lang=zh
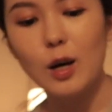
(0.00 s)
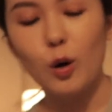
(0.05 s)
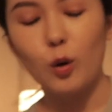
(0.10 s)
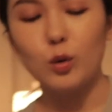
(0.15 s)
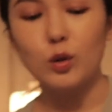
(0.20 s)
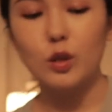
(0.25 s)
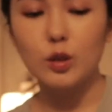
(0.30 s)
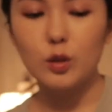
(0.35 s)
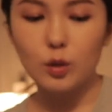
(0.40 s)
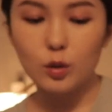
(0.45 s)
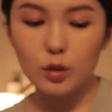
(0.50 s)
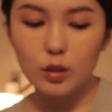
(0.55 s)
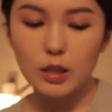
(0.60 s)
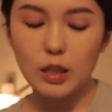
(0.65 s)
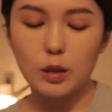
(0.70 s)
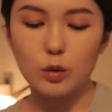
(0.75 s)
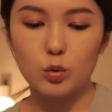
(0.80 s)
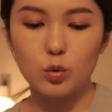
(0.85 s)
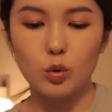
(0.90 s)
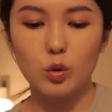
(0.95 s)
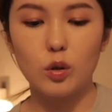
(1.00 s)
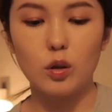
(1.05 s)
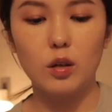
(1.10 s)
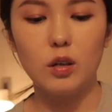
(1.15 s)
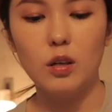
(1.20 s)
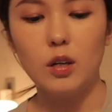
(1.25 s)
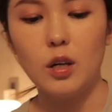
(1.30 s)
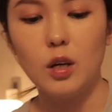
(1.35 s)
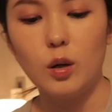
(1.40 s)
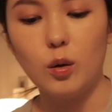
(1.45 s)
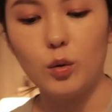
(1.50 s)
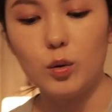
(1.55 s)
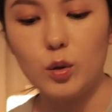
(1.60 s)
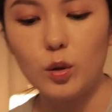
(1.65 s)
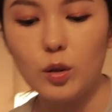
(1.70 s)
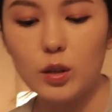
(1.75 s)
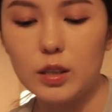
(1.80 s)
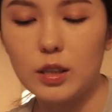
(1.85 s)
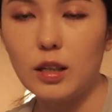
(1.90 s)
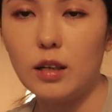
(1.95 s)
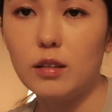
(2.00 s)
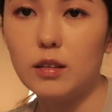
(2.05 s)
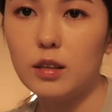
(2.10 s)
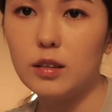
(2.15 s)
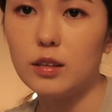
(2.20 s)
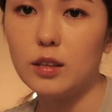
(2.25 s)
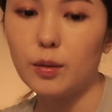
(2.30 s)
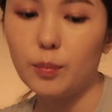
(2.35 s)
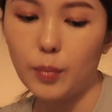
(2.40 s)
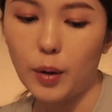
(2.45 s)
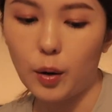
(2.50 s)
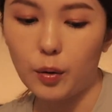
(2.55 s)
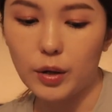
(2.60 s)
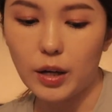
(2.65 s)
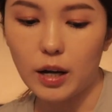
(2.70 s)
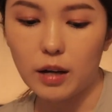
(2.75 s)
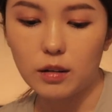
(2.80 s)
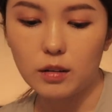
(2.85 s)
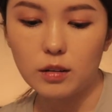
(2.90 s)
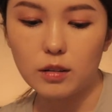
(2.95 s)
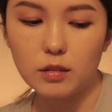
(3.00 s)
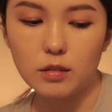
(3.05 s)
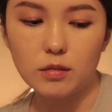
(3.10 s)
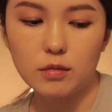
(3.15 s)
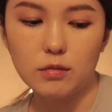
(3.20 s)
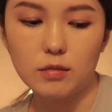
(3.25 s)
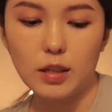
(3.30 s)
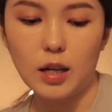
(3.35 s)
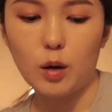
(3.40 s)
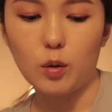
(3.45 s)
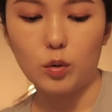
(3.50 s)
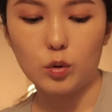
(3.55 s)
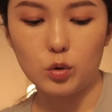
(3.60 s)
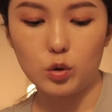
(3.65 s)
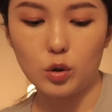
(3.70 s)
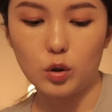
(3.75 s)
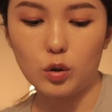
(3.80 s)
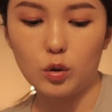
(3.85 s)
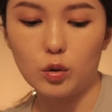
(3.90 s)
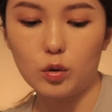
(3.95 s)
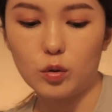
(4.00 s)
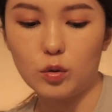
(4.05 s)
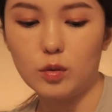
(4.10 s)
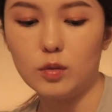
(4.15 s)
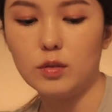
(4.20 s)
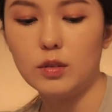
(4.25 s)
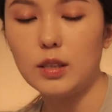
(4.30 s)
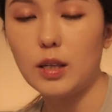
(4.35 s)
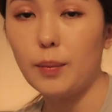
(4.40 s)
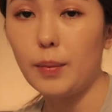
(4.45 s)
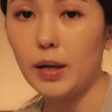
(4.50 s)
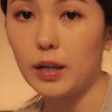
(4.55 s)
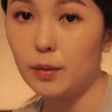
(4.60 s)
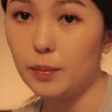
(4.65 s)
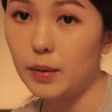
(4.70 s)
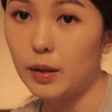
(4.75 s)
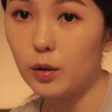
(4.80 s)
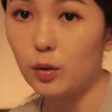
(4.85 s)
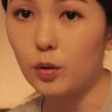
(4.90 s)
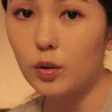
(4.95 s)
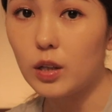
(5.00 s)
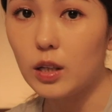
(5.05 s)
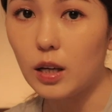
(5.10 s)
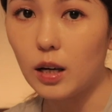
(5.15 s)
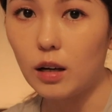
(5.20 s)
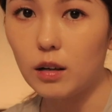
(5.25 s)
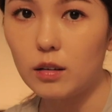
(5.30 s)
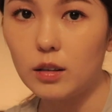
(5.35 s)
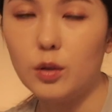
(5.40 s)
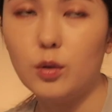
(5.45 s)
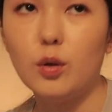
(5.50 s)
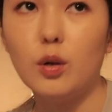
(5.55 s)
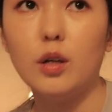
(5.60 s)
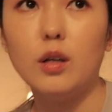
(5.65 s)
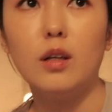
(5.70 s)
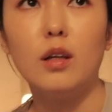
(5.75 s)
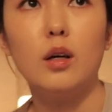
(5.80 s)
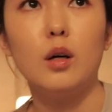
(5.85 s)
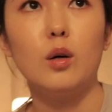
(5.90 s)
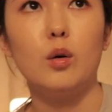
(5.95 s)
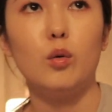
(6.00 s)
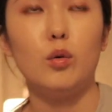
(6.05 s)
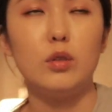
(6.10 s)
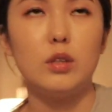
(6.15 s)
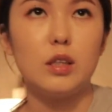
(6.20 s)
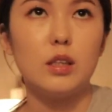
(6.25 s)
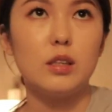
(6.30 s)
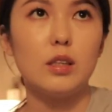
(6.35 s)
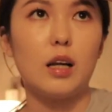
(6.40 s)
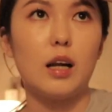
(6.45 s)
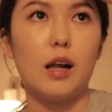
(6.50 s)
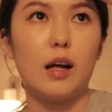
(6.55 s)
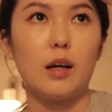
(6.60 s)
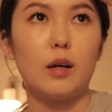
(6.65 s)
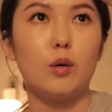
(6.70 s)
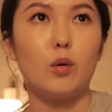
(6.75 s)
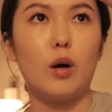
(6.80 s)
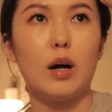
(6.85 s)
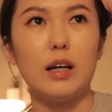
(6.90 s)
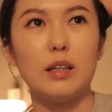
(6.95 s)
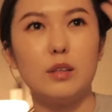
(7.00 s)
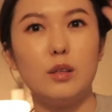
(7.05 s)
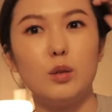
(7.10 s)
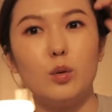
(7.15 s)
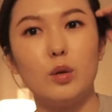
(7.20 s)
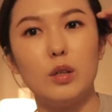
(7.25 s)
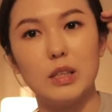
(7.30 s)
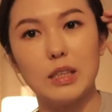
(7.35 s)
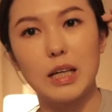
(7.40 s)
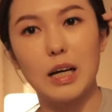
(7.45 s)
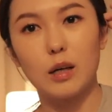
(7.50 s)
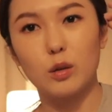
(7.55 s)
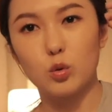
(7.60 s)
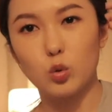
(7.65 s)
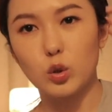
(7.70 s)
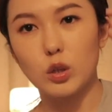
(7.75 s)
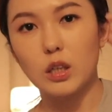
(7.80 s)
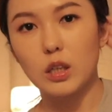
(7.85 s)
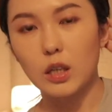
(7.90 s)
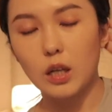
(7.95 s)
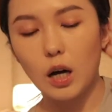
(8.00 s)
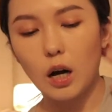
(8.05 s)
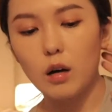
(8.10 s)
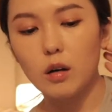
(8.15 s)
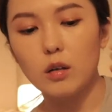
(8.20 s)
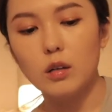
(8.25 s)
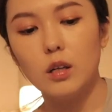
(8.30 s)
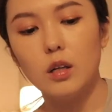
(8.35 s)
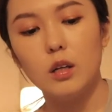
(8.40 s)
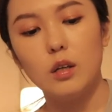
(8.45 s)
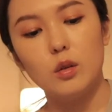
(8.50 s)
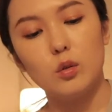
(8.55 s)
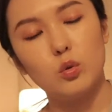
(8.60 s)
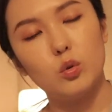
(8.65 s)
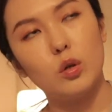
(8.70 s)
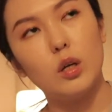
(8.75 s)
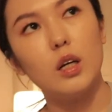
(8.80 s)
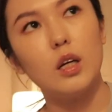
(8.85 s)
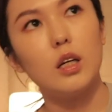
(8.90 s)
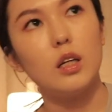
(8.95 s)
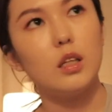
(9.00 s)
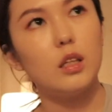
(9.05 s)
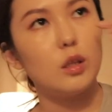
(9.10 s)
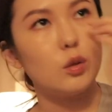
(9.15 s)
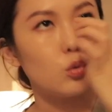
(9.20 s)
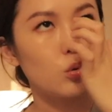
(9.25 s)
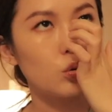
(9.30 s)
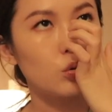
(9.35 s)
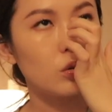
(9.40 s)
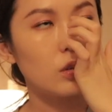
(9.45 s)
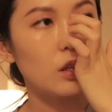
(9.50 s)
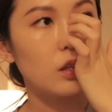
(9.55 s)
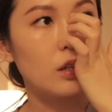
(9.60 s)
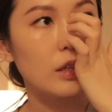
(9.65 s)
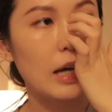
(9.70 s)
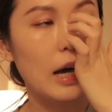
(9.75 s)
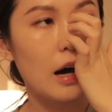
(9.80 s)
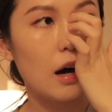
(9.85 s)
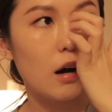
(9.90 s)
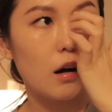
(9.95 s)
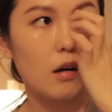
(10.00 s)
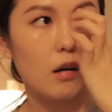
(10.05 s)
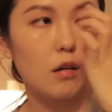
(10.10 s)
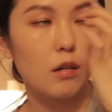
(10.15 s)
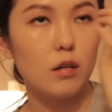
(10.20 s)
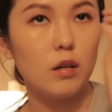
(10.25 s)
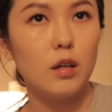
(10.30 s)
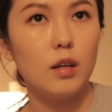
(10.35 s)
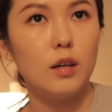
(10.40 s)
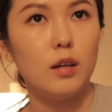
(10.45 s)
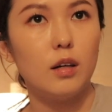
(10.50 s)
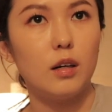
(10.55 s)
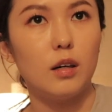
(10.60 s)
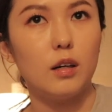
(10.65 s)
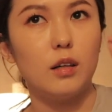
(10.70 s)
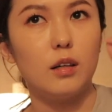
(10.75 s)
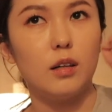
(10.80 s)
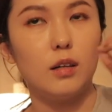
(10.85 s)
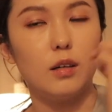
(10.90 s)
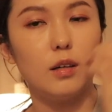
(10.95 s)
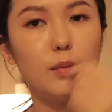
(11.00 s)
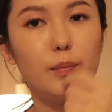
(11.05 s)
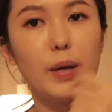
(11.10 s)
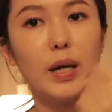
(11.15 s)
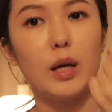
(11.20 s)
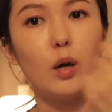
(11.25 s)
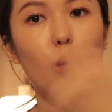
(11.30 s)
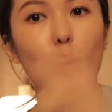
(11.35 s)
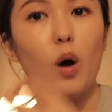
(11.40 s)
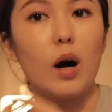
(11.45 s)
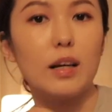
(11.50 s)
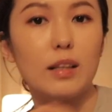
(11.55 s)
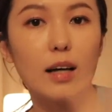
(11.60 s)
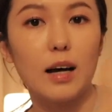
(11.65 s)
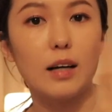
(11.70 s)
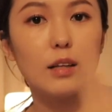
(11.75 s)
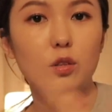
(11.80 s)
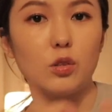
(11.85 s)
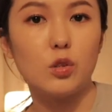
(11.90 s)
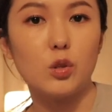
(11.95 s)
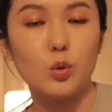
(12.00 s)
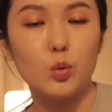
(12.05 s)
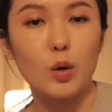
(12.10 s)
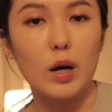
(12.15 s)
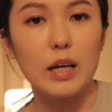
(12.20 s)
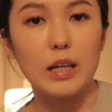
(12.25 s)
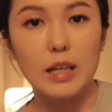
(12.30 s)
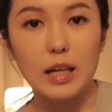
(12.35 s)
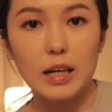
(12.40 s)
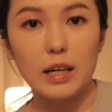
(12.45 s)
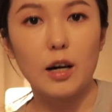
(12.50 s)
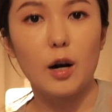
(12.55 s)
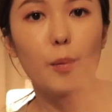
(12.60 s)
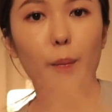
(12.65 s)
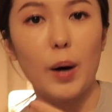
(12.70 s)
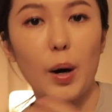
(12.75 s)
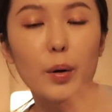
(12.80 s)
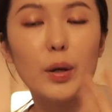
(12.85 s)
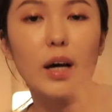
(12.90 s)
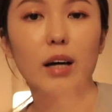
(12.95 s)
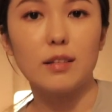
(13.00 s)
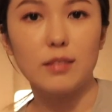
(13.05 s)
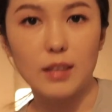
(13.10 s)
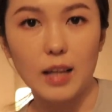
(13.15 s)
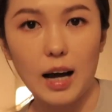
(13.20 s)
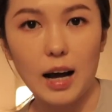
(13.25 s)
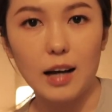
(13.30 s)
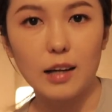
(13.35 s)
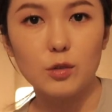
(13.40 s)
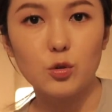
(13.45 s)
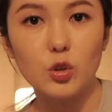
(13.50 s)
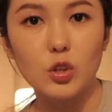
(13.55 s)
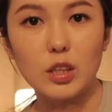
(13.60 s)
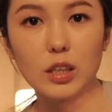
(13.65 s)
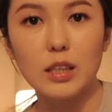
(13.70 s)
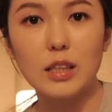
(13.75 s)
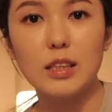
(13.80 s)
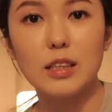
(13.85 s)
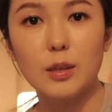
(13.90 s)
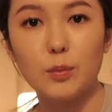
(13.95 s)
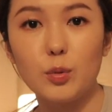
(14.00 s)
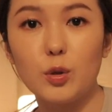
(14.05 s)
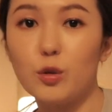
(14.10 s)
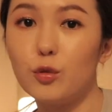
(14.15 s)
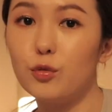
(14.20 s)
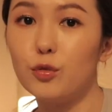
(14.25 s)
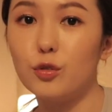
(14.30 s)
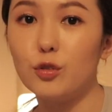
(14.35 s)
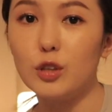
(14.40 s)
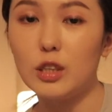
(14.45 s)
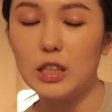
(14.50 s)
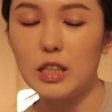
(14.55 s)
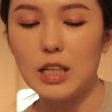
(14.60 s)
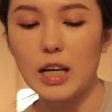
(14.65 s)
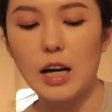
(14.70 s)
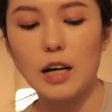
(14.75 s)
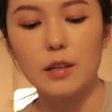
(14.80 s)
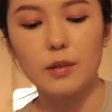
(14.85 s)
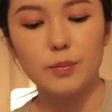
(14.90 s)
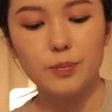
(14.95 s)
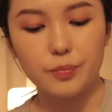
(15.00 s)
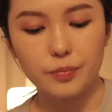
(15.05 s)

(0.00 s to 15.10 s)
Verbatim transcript: 我那时候就想说，我都已经要认真保养了，那我就再买个美容液好了，因为我接下来我还是会擦唇膏，所以你除了要美化它之外，你也要保养它，就跟你的皮肤一样。